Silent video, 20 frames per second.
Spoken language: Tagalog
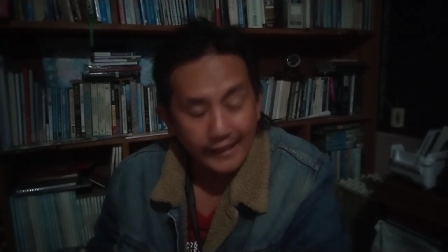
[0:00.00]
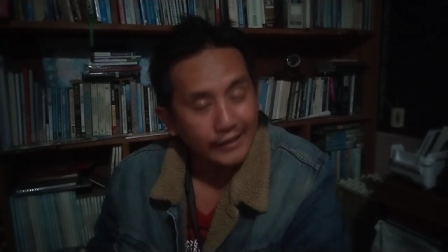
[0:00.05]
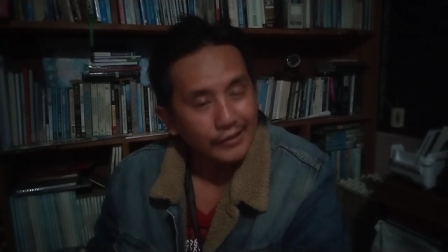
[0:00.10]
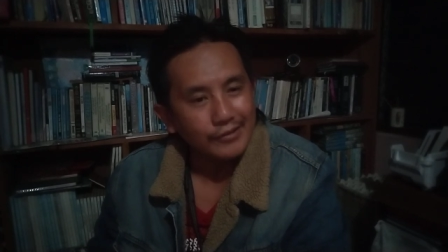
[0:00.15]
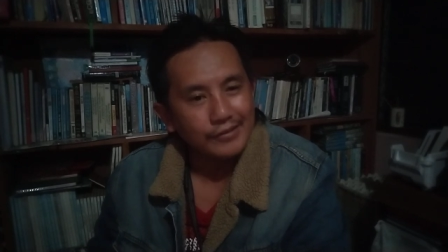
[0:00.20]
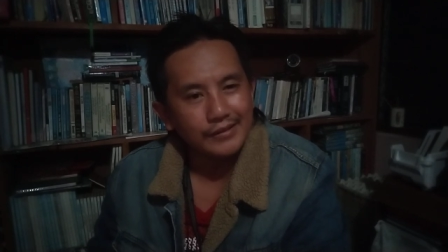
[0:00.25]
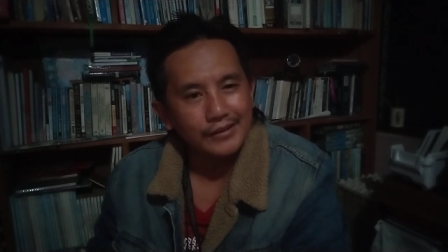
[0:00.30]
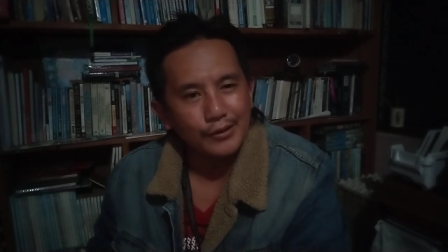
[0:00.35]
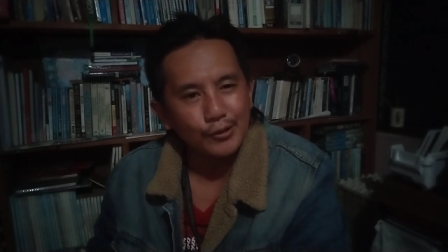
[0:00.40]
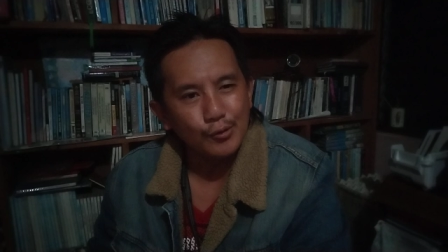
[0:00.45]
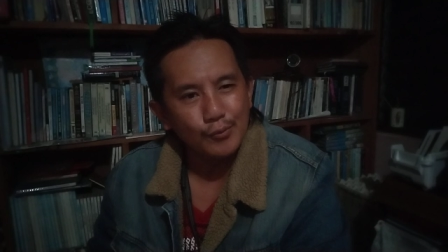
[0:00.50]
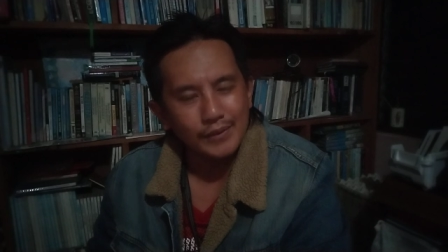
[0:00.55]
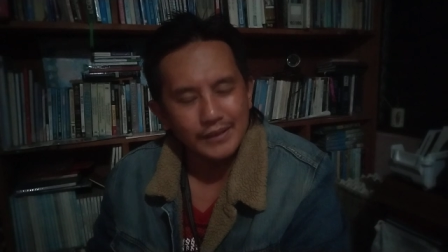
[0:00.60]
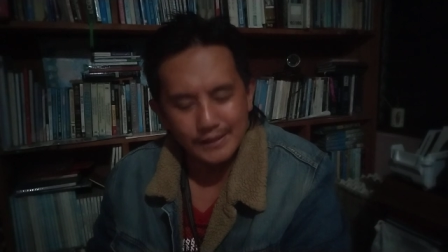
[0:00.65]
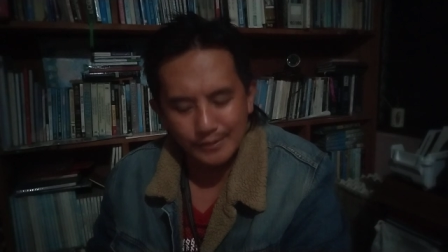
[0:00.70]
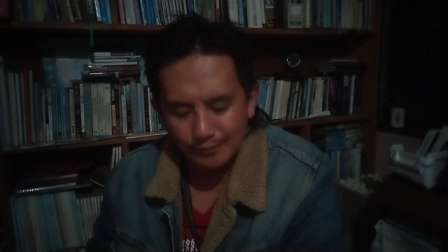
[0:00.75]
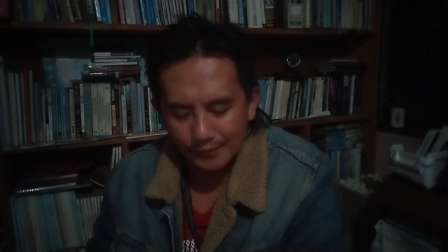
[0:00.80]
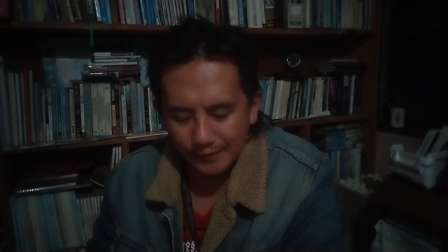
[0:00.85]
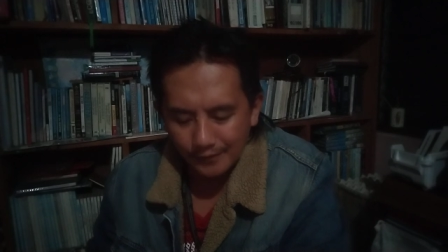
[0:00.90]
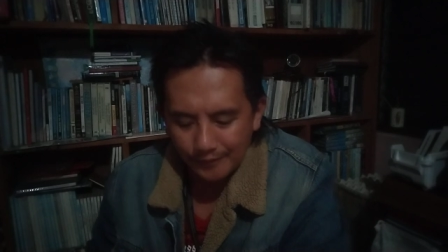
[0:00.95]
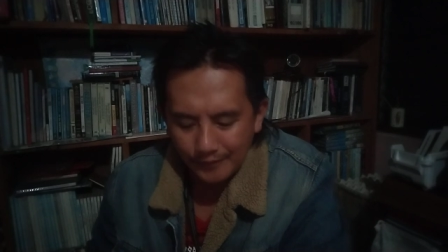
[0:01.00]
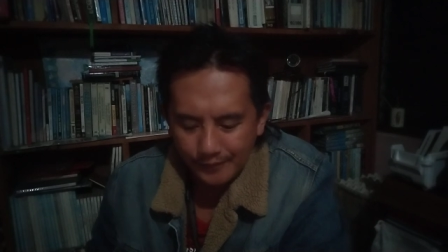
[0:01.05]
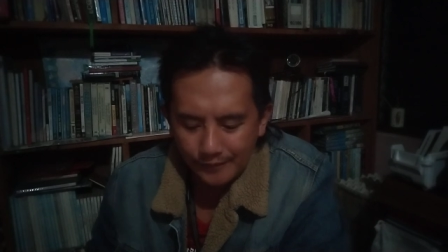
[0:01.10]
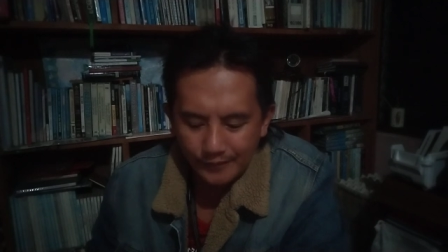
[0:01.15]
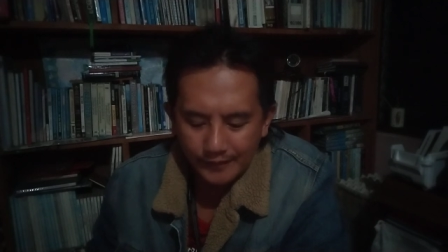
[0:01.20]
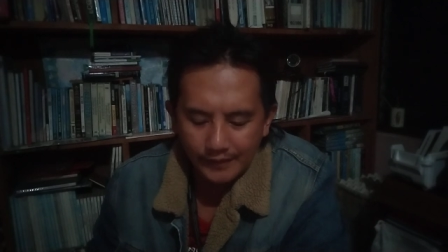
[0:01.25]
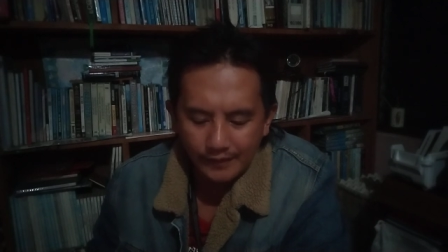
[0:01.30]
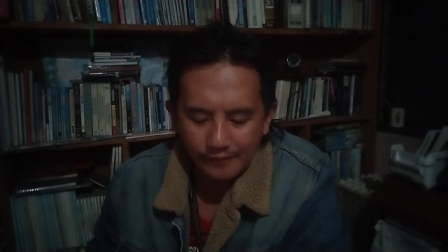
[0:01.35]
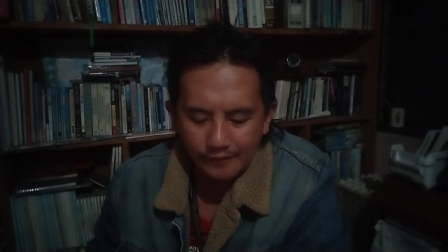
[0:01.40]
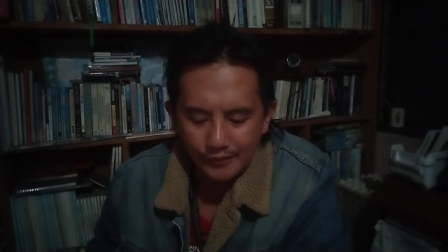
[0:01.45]
Adatay ti Roma chapter
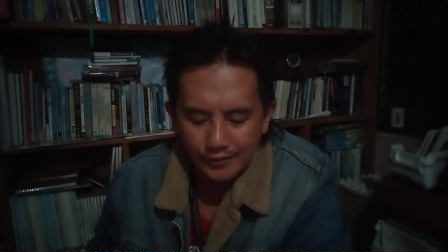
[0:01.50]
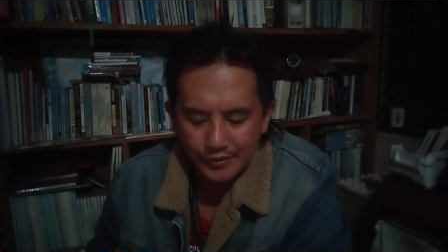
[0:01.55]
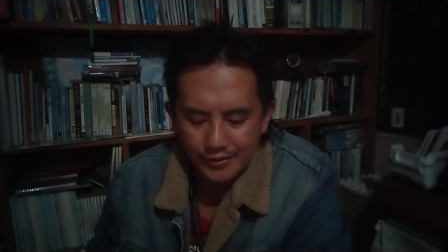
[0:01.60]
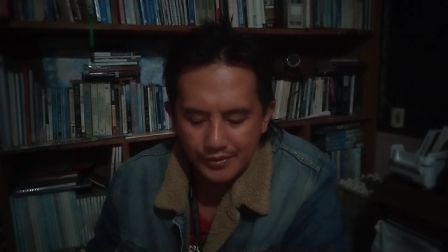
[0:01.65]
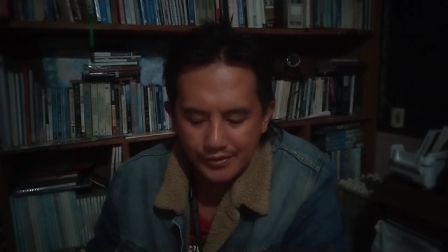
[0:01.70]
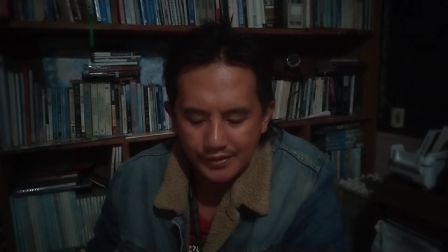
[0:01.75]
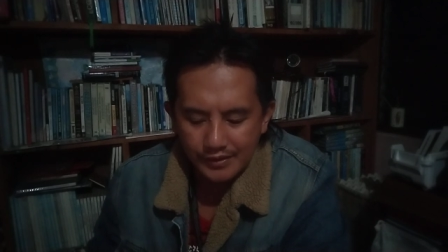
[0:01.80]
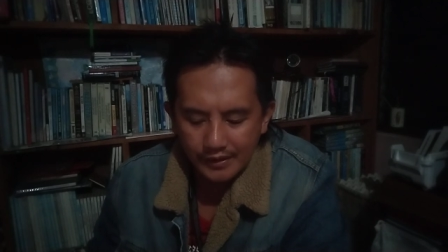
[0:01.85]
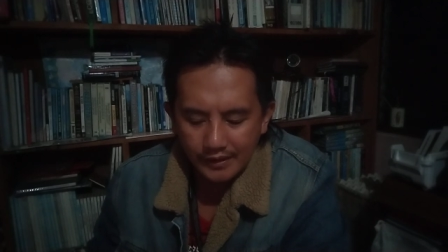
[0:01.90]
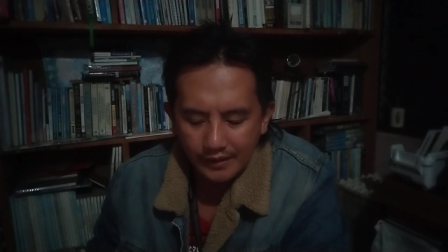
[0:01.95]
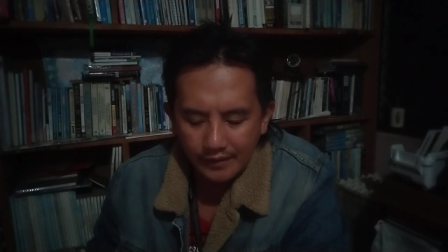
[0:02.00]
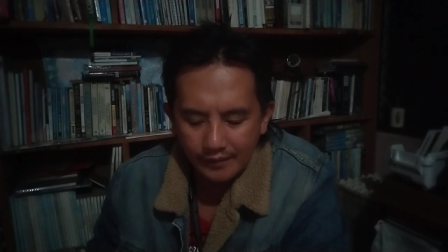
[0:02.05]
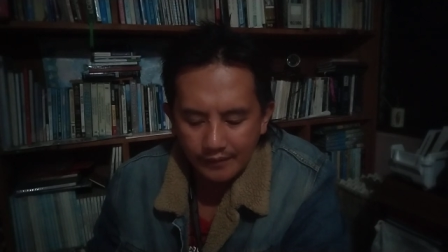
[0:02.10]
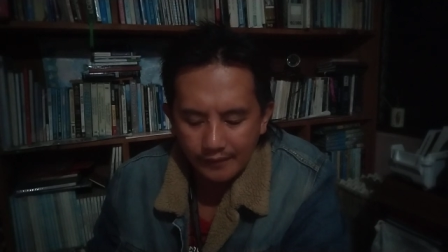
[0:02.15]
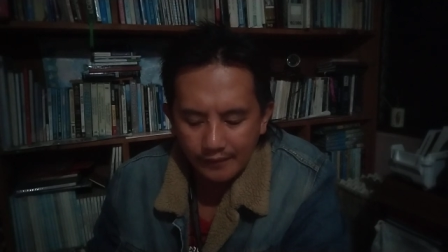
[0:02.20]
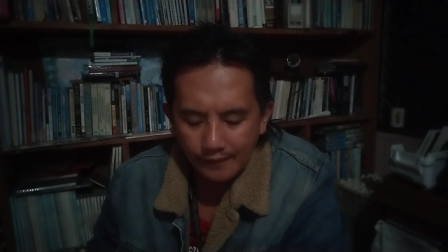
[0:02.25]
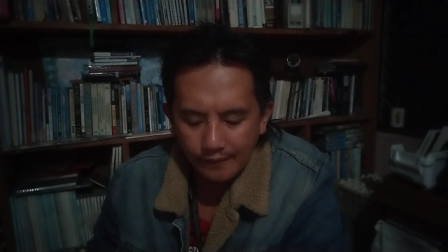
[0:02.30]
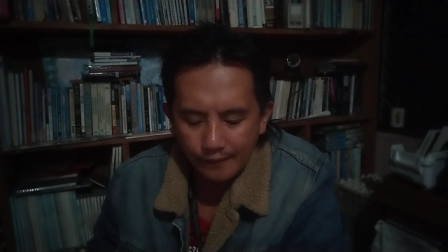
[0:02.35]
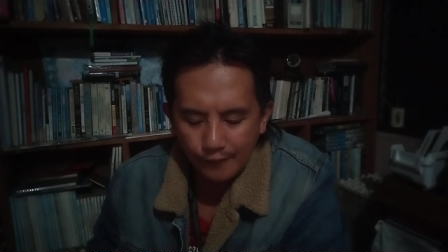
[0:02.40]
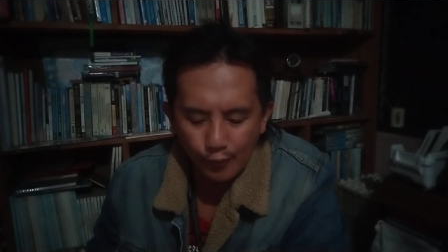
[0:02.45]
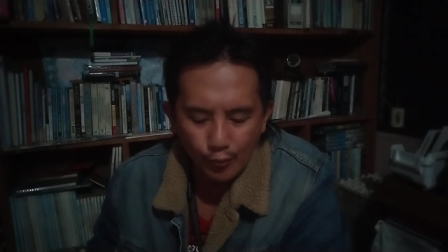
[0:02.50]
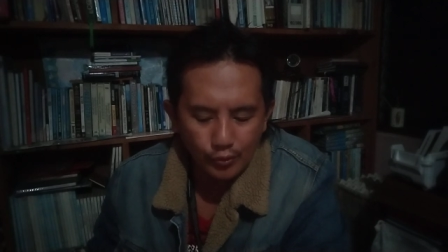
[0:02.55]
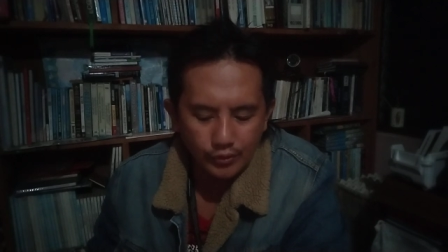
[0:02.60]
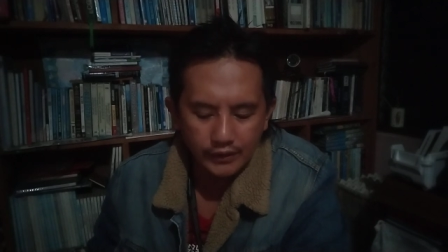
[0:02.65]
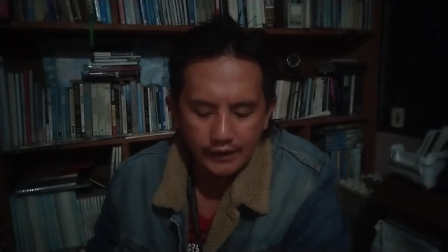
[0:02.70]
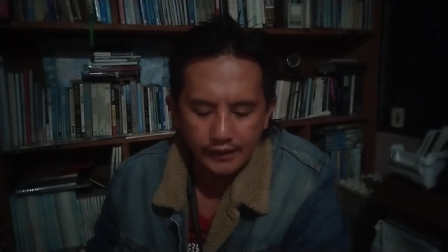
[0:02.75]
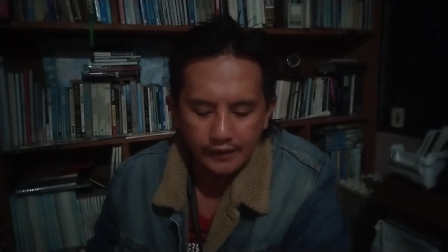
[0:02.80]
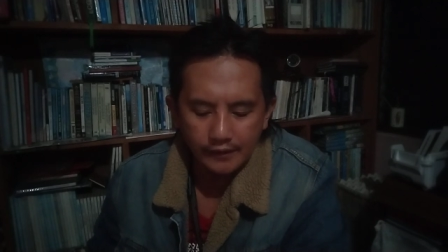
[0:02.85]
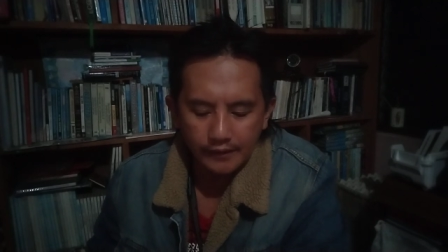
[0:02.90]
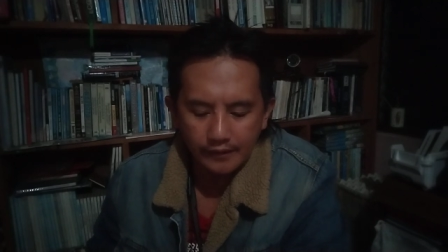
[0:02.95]
15 verse
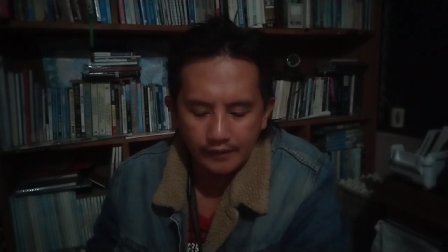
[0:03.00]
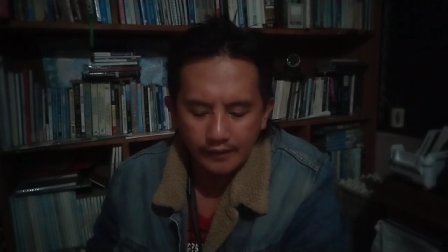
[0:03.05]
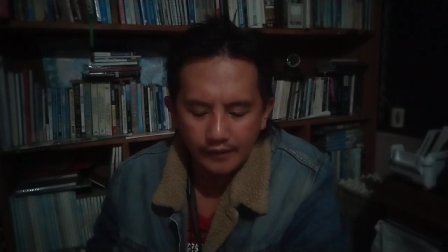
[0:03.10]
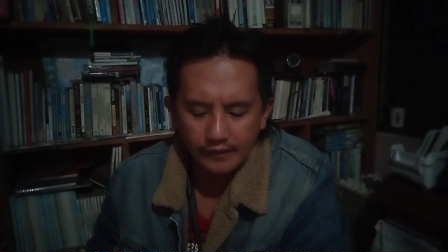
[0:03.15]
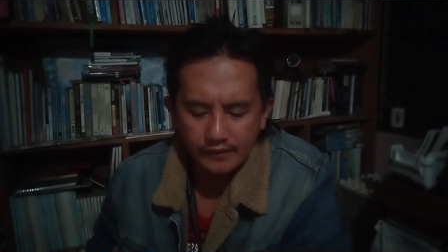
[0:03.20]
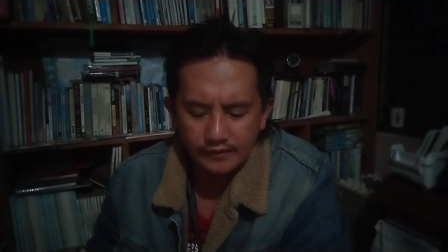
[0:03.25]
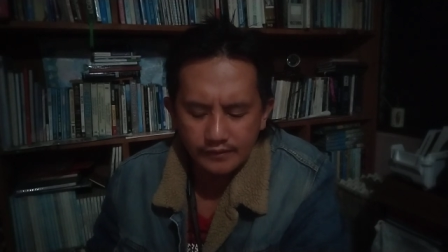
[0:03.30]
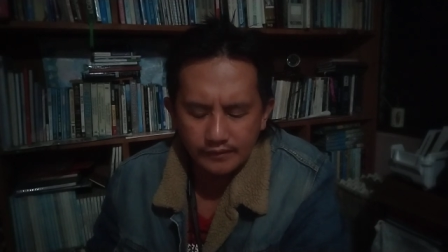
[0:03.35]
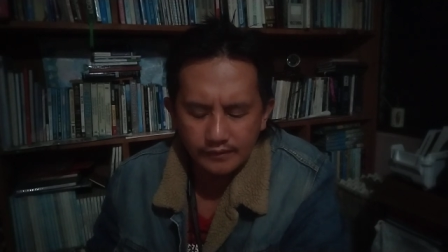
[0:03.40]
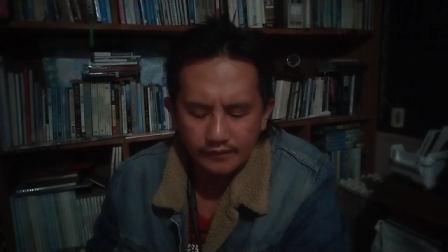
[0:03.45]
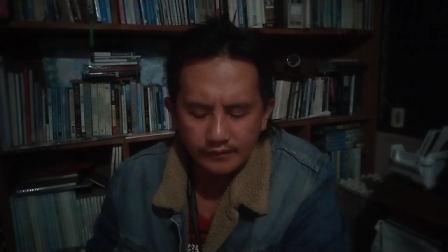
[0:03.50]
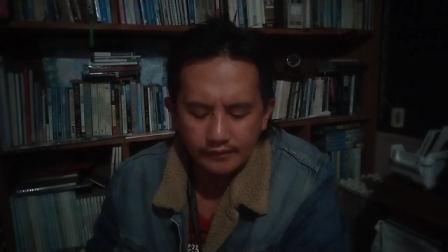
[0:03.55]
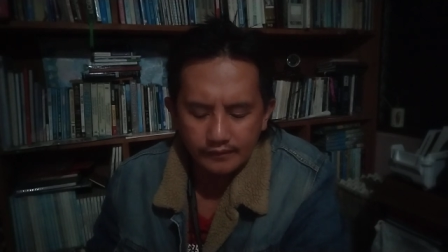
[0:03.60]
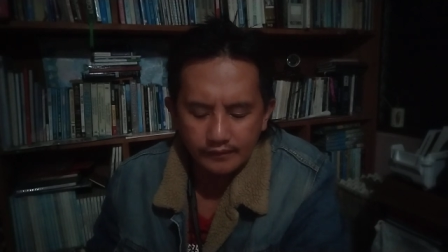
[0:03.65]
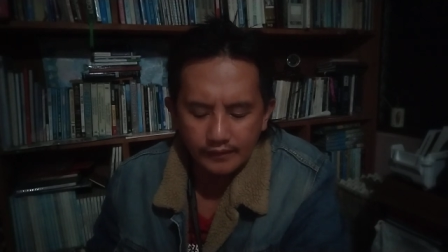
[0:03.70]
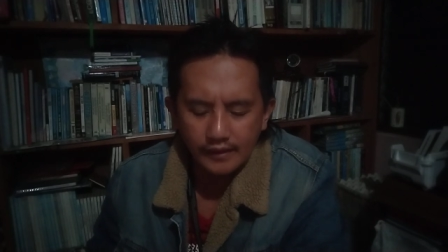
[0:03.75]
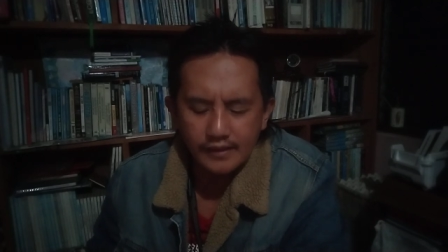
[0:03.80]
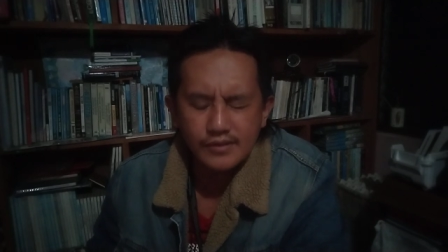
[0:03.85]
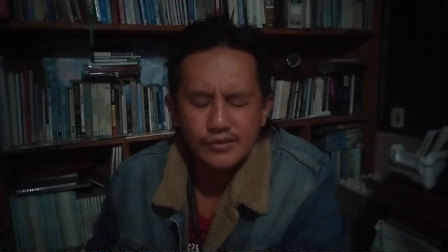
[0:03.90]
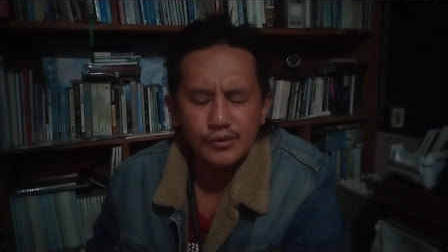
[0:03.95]
14.